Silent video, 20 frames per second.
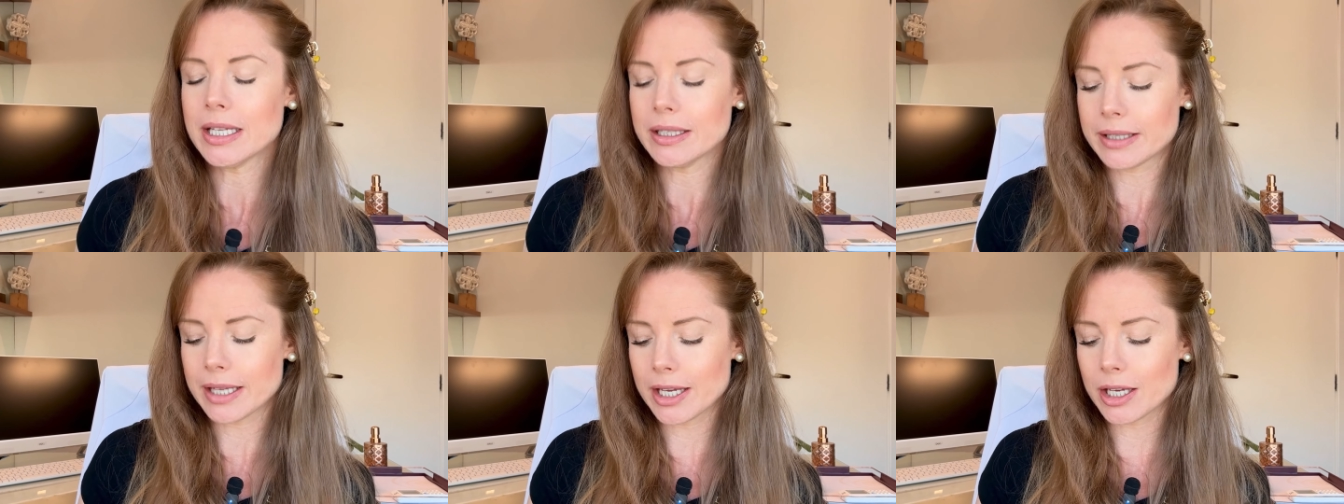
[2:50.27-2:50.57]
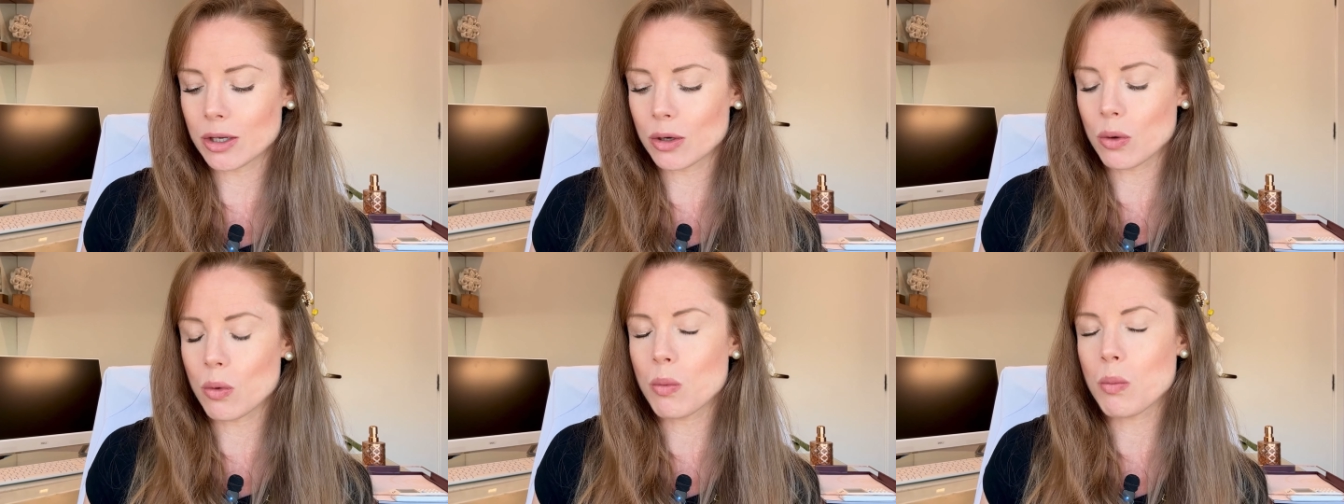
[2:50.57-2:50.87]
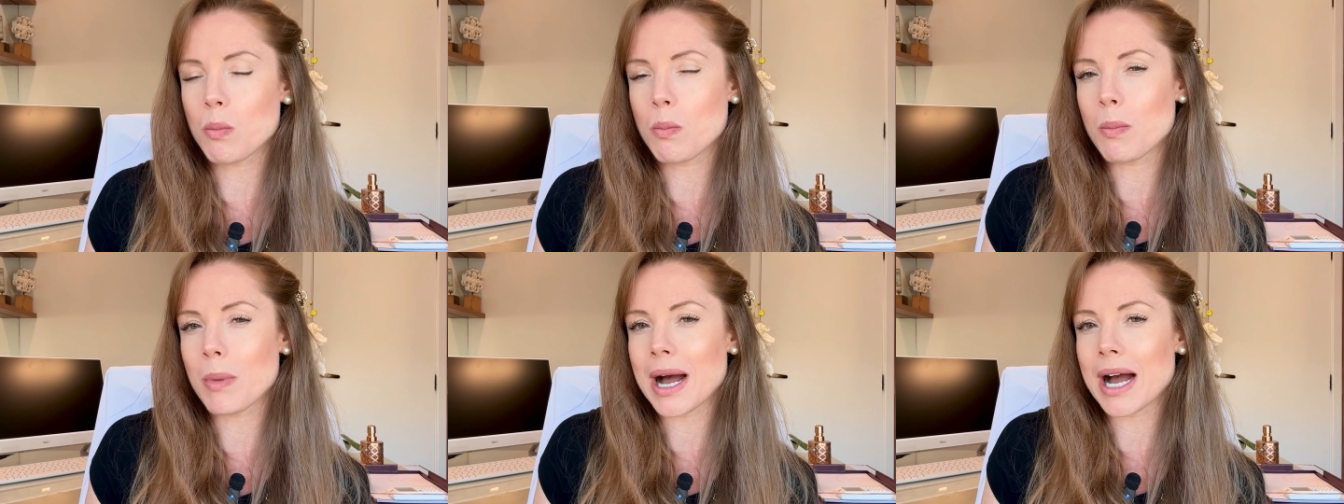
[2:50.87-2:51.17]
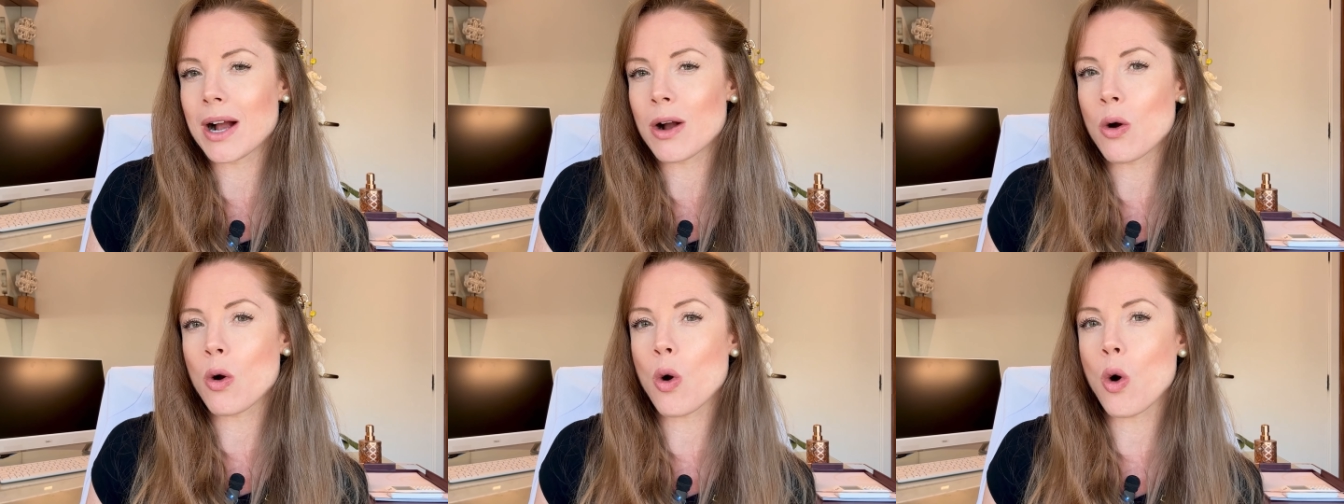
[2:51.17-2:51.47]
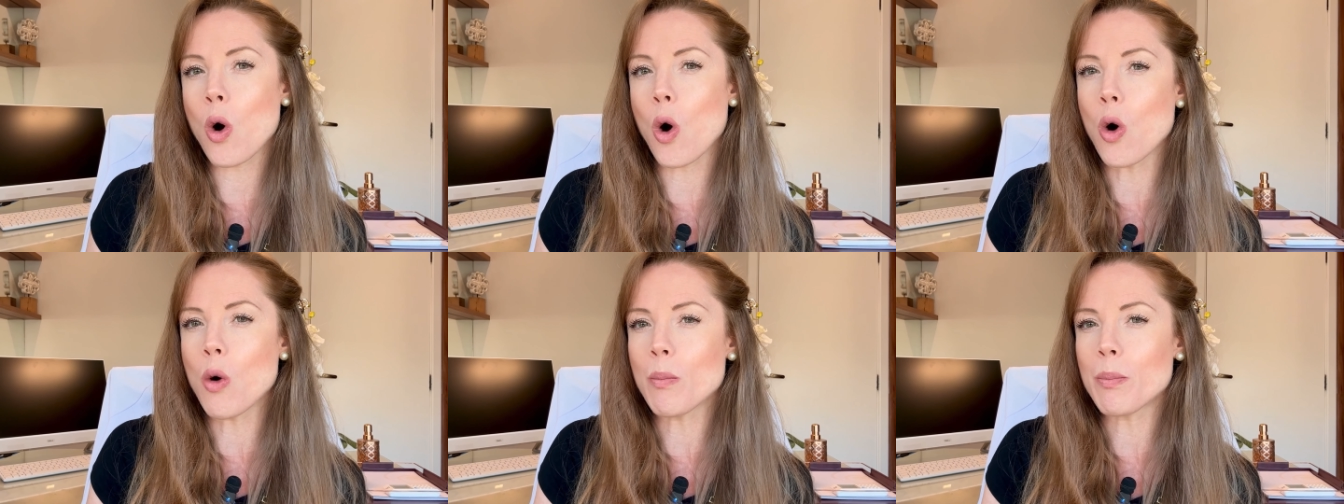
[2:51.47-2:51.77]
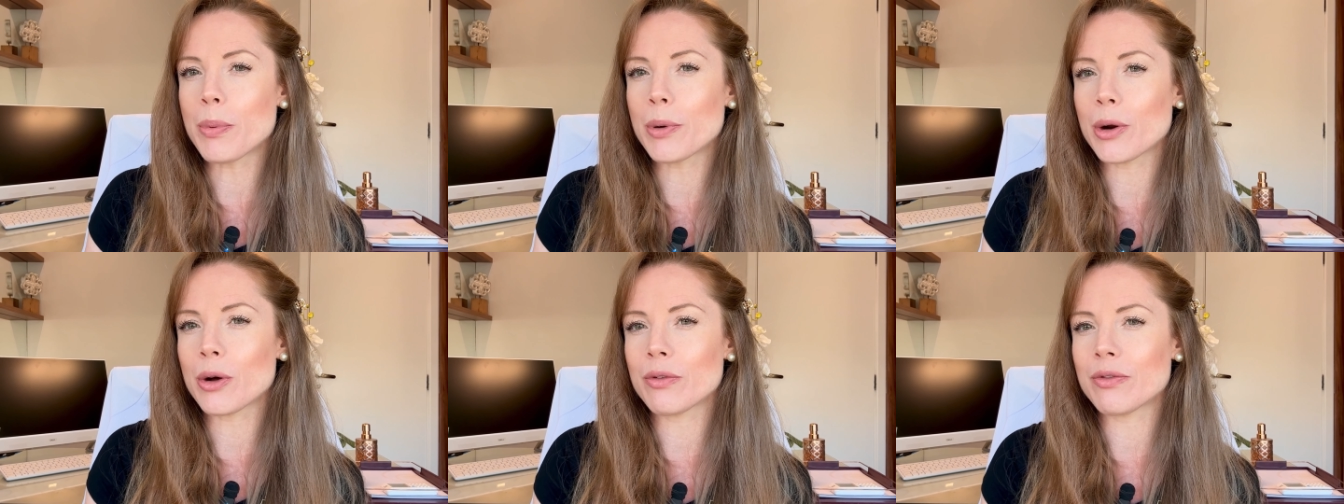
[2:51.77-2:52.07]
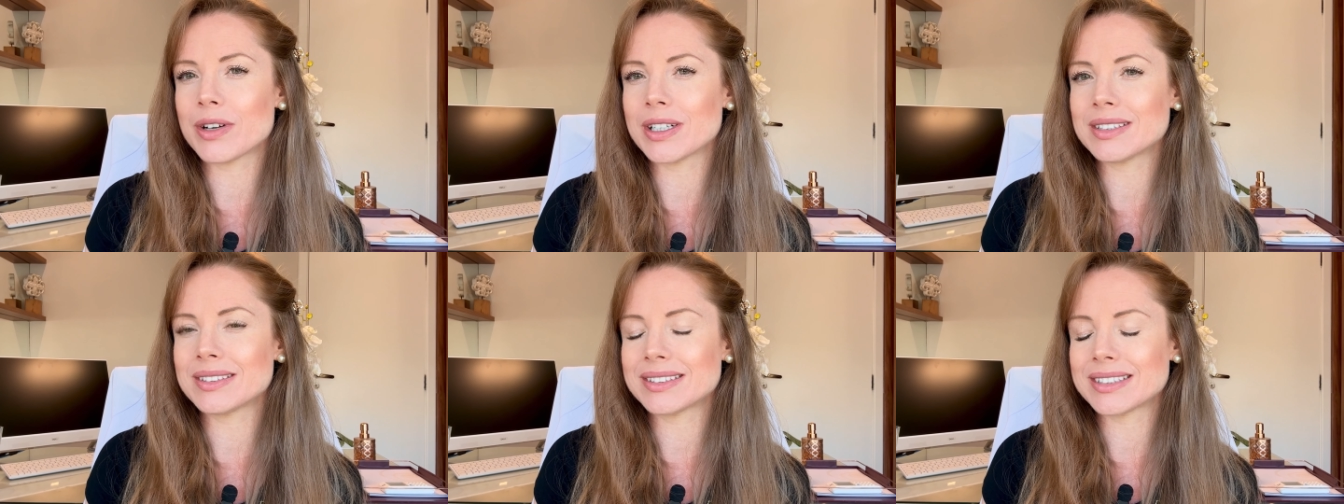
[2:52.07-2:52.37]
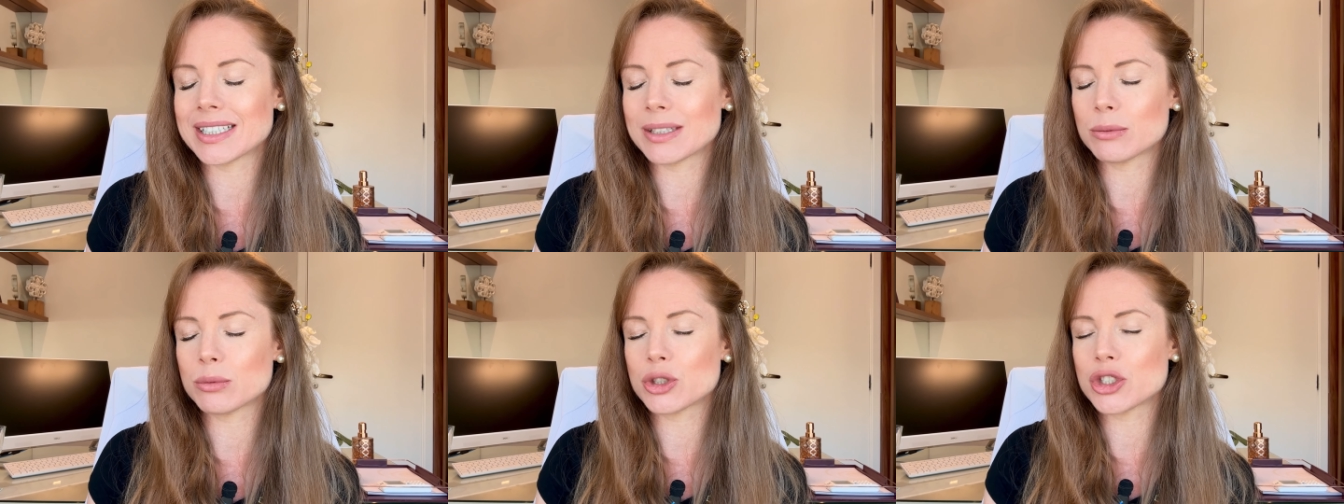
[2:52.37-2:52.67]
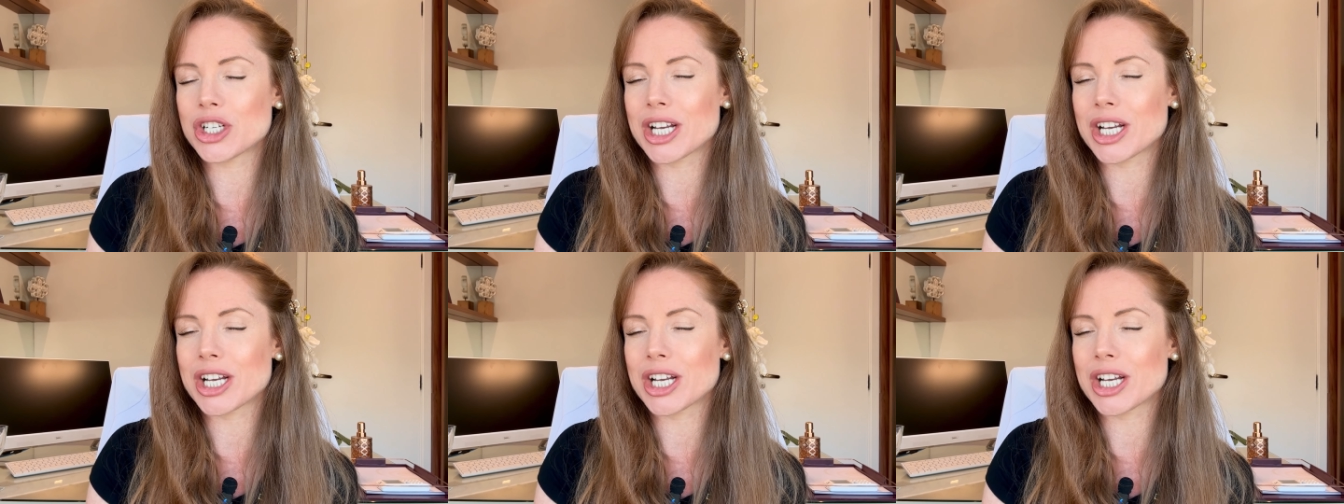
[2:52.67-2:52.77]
têm uma comprovação